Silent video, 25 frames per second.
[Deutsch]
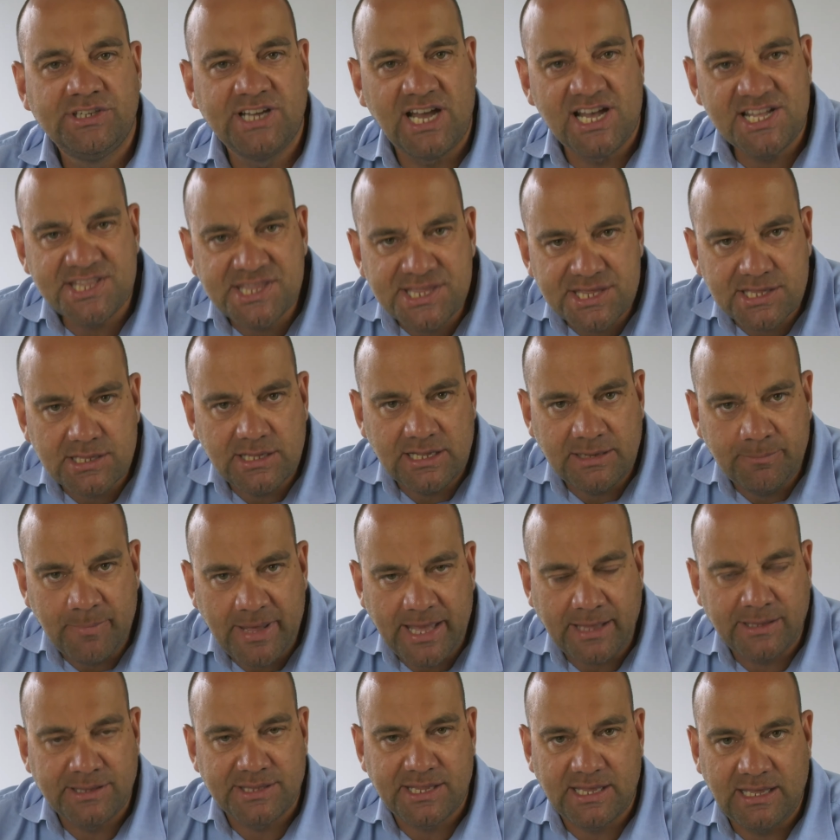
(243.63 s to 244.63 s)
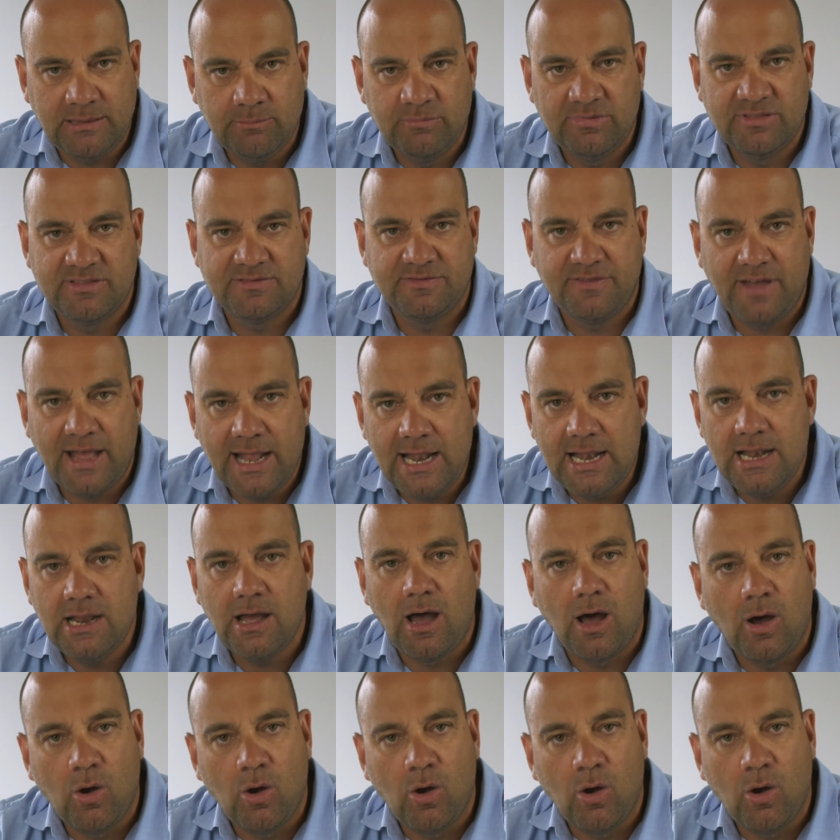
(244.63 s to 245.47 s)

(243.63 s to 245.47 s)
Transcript: dass im Extremfall